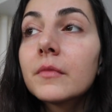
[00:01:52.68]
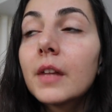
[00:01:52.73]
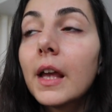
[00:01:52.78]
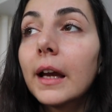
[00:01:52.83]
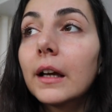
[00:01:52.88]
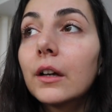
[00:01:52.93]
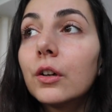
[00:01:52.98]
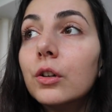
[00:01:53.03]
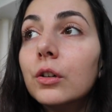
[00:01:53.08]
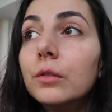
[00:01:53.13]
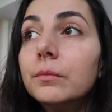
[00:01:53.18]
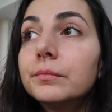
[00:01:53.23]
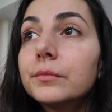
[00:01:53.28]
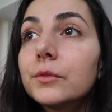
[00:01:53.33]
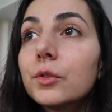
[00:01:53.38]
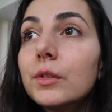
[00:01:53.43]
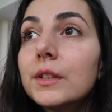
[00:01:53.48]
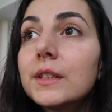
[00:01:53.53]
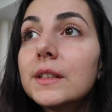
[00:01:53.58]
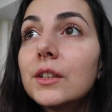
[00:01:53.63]
Ecco,
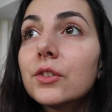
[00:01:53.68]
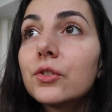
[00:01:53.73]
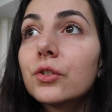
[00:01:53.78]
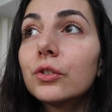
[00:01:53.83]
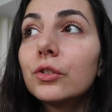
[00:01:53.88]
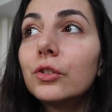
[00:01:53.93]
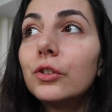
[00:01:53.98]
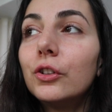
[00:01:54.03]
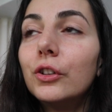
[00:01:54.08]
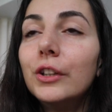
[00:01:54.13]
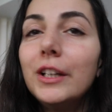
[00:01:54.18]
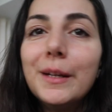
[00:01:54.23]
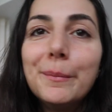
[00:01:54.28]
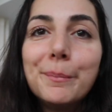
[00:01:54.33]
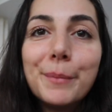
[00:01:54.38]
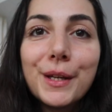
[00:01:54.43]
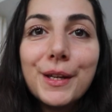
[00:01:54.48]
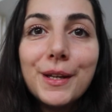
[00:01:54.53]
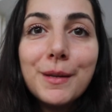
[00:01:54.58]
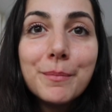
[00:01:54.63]
questi sono
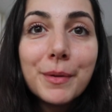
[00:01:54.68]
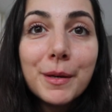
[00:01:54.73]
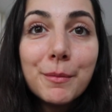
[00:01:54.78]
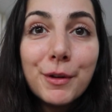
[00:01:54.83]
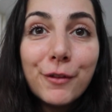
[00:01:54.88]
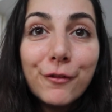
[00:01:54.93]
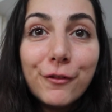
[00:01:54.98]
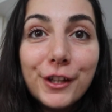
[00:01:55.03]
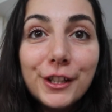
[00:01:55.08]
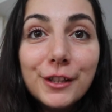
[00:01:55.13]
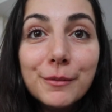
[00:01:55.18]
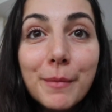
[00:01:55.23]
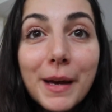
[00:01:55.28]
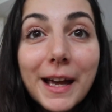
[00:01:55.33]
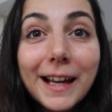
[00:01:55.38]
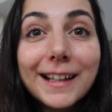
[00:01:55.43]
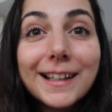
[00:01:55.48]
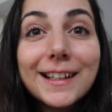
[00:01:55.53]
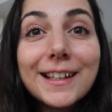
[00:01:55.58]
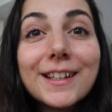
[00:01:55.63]
pri i primi
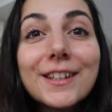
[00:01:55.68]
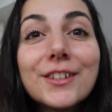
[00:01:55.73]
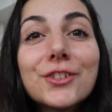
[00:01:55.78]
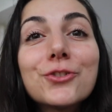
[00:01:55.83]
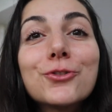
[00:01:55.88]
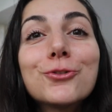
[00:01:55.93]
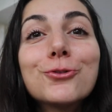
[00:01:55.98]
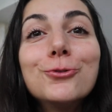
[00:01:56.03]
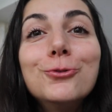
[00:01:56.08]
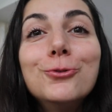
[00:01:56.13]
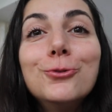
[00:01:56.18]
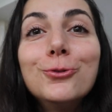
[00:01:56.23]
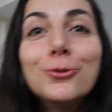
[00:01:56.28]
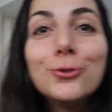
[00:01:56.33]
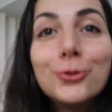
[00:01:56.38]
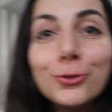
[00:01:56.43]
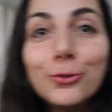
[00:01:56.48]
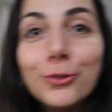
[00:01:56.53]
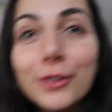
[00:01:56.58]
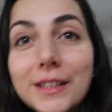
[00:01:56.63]
feedback su,
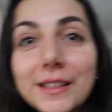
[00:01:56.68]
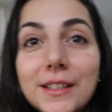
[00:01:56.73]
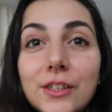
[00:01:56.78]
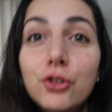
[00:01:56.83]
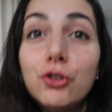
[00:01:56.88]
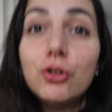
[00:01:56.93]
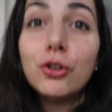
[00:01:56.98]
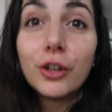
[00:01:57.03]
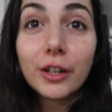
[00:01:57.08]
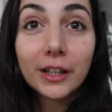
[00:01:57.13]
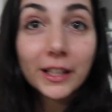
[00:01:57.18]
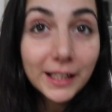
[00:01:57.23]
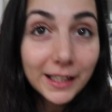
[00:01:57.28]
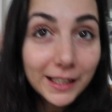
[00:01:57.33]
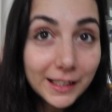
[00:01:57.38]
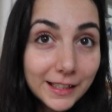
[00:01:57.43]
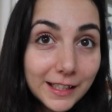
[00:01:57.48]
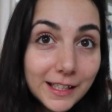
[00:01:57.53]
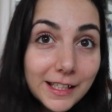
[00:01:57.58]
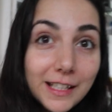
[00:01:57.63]
su questi
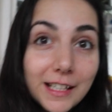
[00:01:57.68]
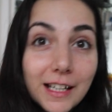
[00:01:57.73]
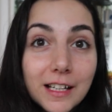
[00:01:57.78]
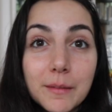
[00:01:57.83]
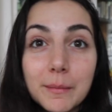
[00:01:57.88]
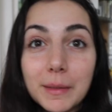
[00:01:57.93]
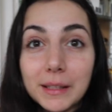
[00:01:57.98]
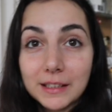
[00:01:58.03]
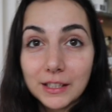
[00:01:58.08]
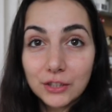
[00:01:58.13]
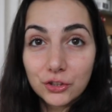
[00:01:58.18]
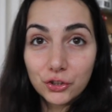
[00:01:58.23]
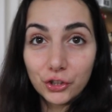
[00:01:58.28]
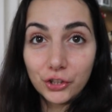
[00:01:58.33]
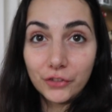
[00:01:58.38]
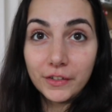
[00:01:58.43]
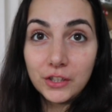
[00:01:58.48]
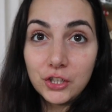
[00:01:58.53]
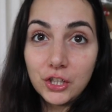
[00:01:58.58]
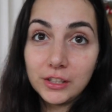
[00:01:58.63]
giorni di
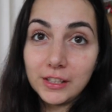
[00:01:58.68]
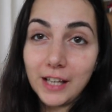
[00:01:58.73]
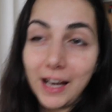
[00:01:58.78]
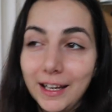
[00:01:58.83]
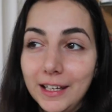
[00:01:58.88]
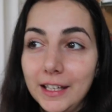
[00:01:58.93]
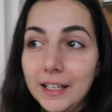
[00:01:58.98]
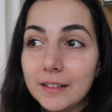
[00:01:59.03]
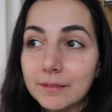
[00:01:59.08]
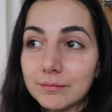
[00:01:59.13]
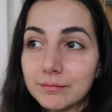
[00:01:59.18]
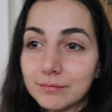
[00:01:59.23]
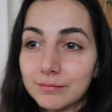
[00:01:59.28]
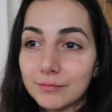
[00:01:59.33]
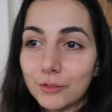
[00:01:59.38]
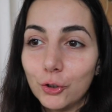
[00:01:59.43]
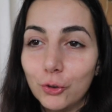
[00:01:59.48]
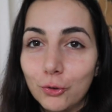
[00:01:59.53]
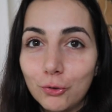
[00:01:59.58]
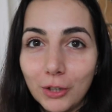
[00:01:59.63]
alimentazione vegetale
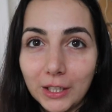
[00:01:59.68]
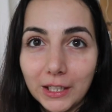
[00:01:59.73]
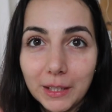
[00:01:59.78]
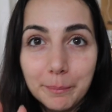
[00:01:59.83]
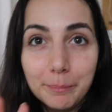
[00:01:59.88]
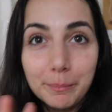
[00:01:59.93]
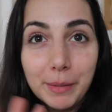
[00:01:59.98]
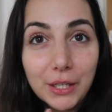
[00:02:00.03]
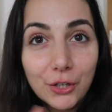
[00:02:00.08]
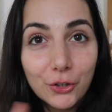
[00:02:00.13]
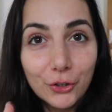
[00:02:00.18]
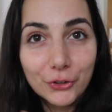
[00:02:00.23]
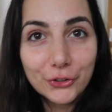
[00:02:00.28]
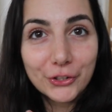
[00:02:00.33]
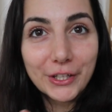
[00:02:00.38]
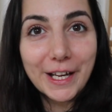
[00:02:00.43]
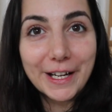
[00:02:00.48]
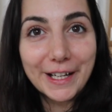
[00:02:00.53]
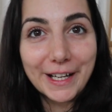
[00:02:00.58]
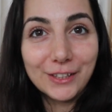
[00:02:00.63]
con qualche piccolo
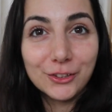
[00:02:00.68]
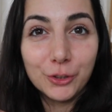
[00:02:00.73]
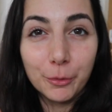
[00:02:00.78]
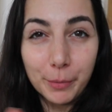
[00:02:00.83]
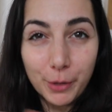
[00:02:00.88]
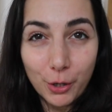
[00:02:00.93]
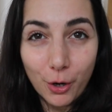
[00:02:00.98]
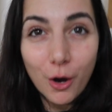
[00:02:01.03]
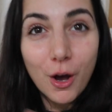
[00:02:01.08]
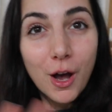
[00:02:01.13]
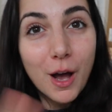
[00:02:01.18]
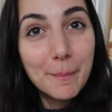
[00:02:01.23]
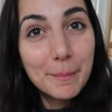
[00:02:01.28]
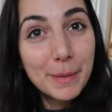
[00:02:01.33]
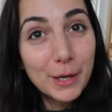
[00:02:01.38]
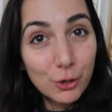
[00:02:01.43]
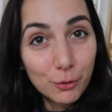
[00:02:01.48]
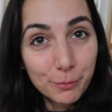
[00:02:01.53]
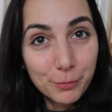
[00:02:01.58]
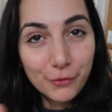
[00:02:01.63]
sgarretto però
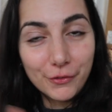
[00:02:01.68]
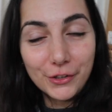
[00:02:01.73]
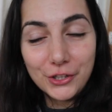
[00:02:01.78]
per lo più